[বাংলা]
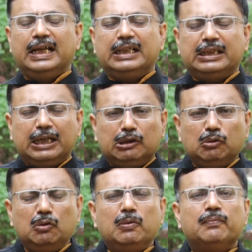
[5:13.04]
এর থেকে
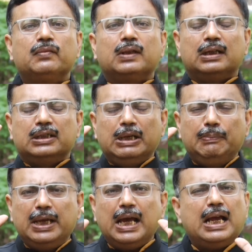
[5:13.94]
তো
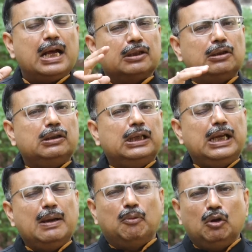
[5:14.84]
সিবিআই আদালতে
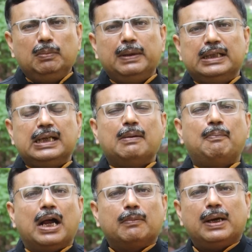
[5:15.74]
গিয়ে বলবে যে
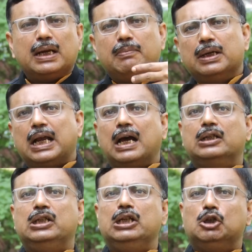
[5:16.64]
বারবার আমরা
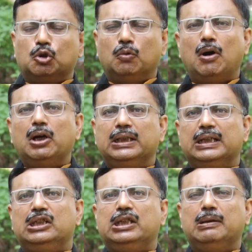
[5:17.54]
ডাকছি সময়
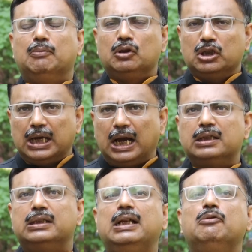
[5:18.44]
দিচ্ছি বলছি
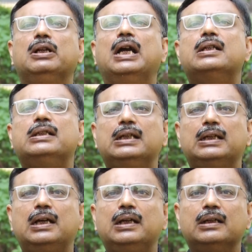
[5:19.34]
আসতে উনি আসছেন না